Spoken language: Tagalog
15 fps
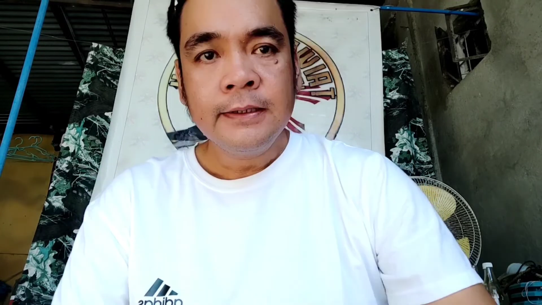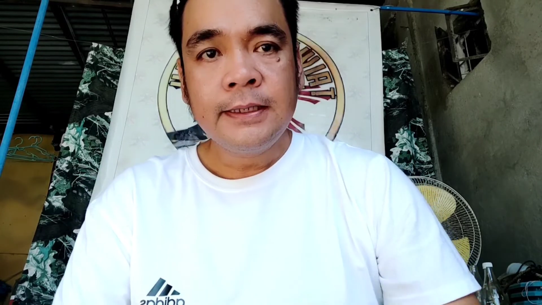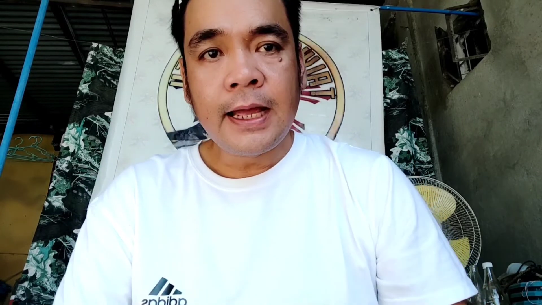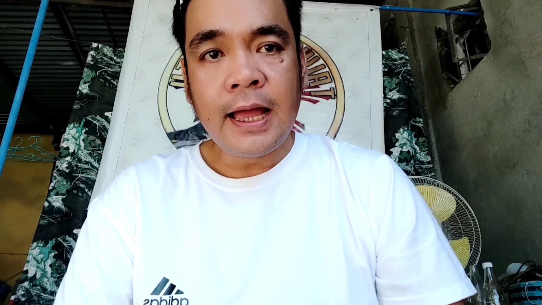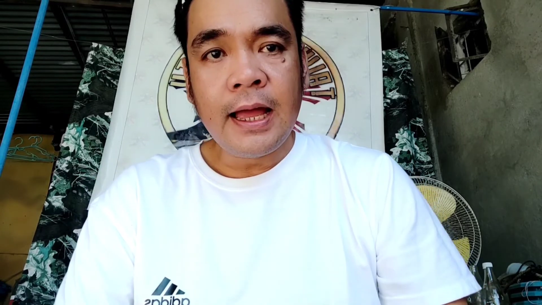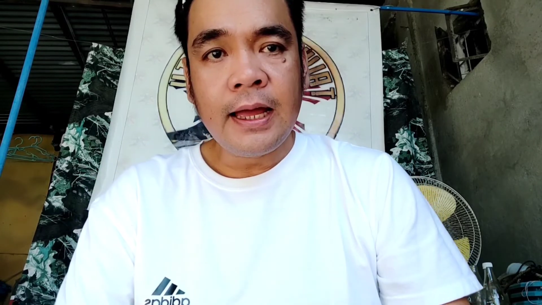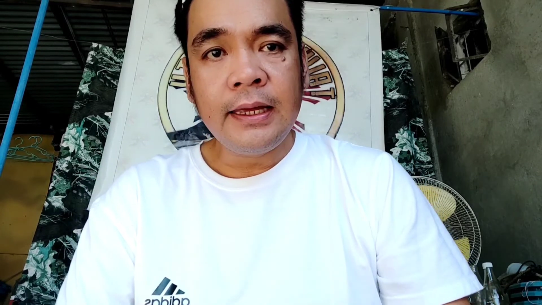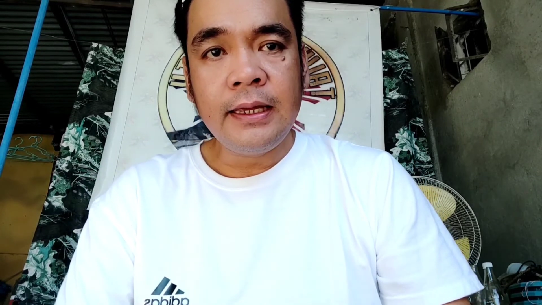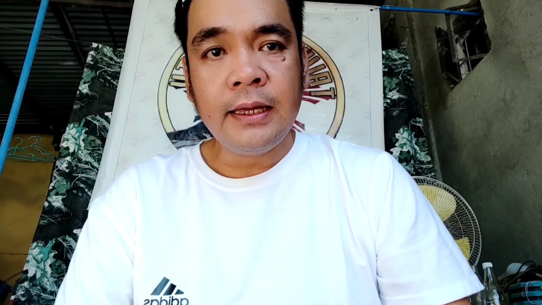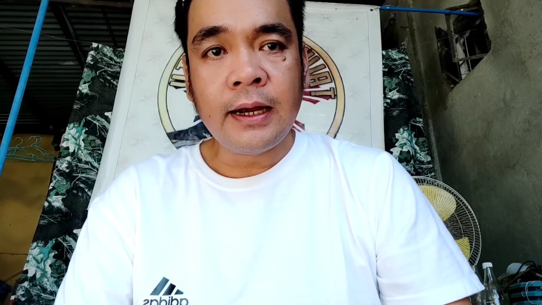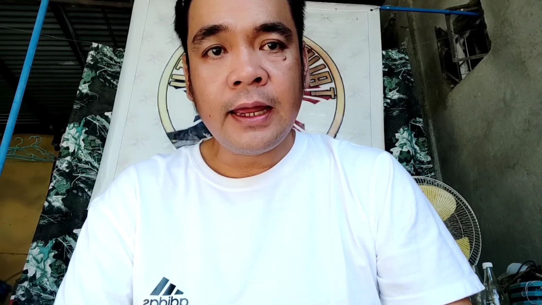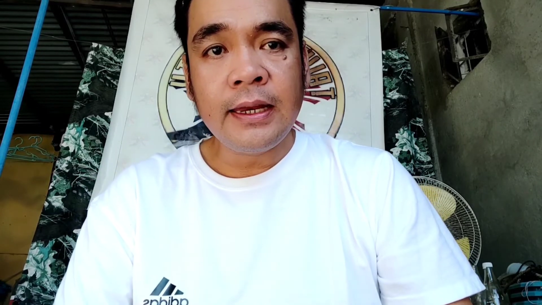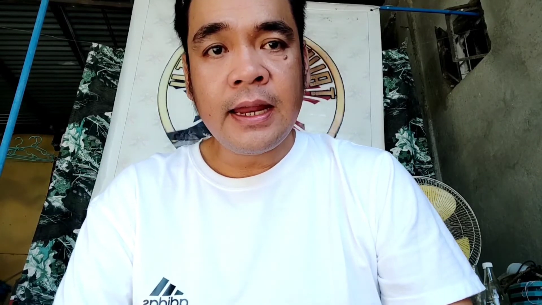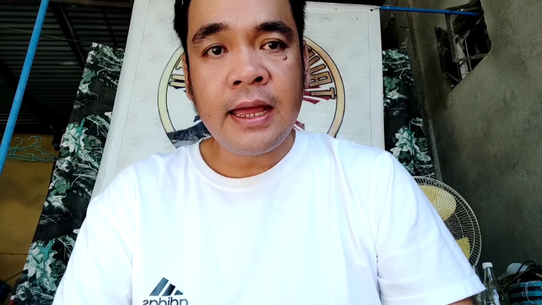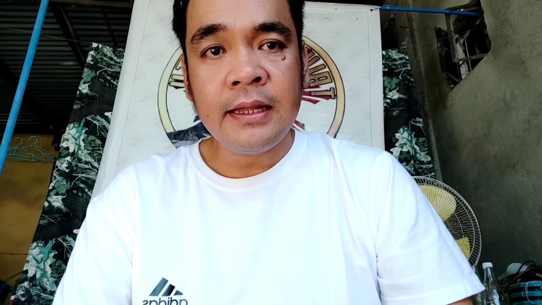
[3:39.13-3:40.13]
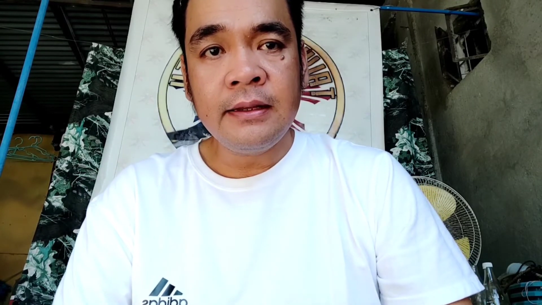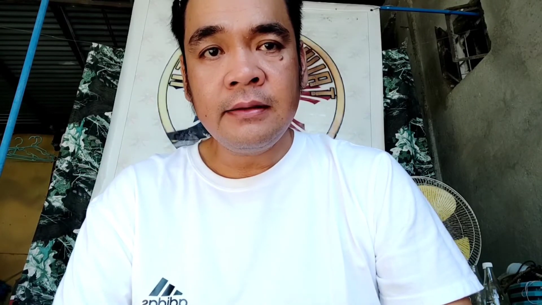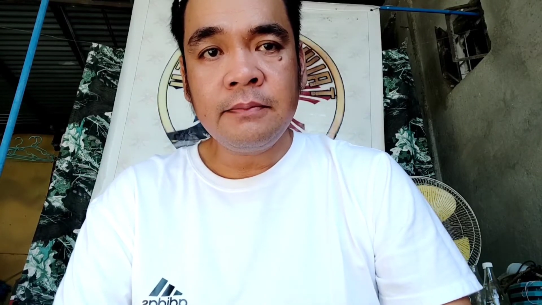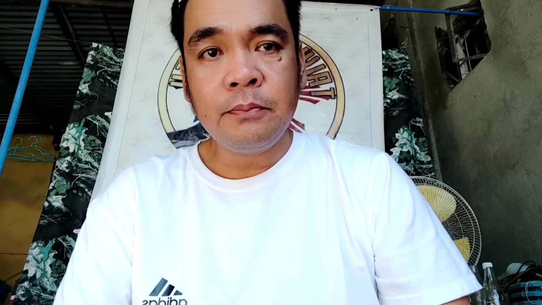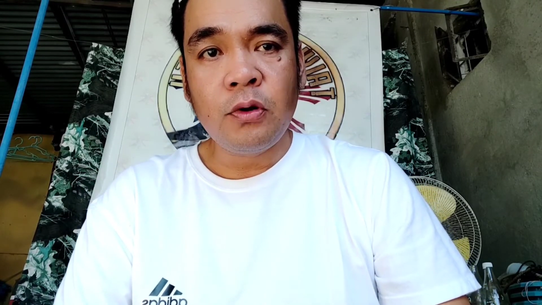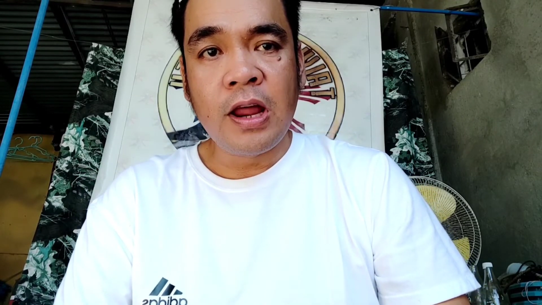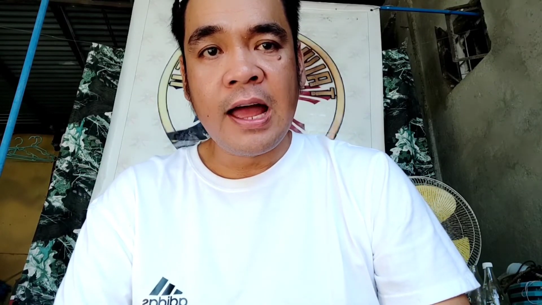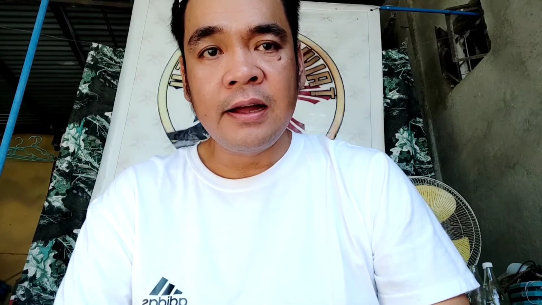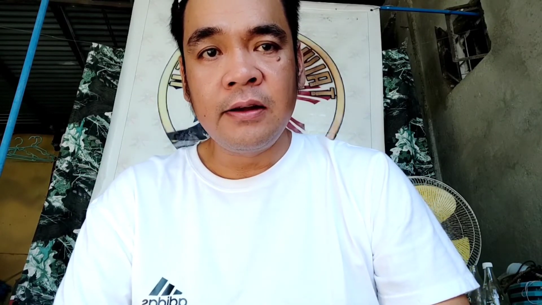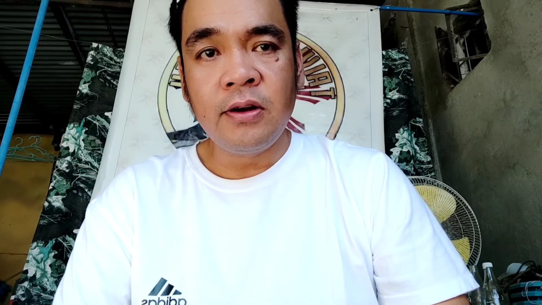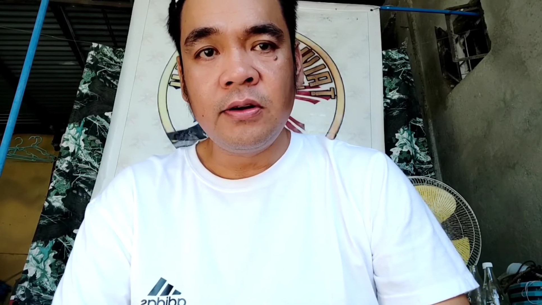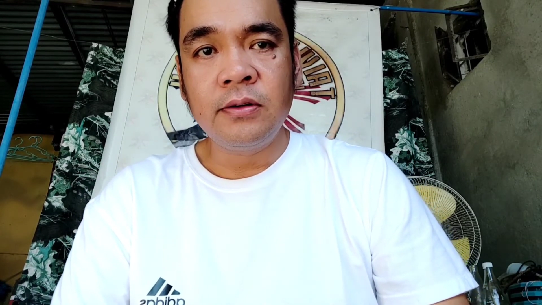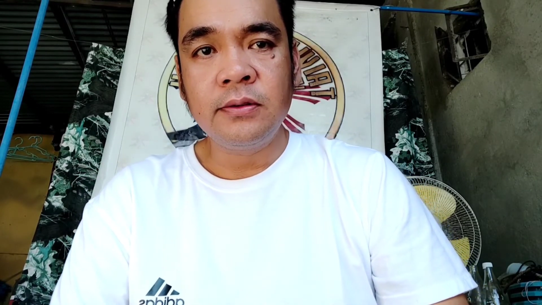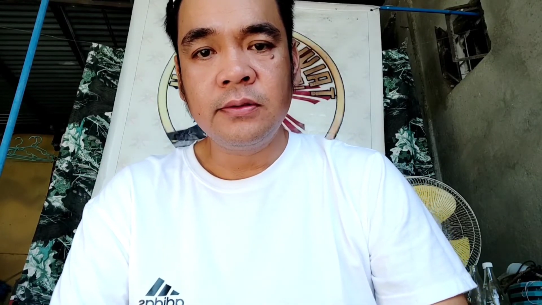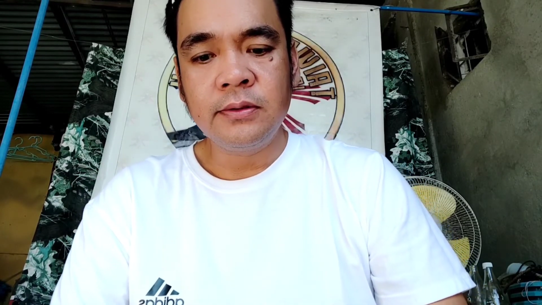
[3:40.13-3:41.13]
Saka kay Renan
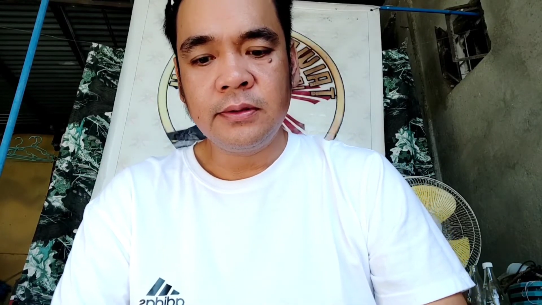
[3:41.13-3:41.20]
Pulanco.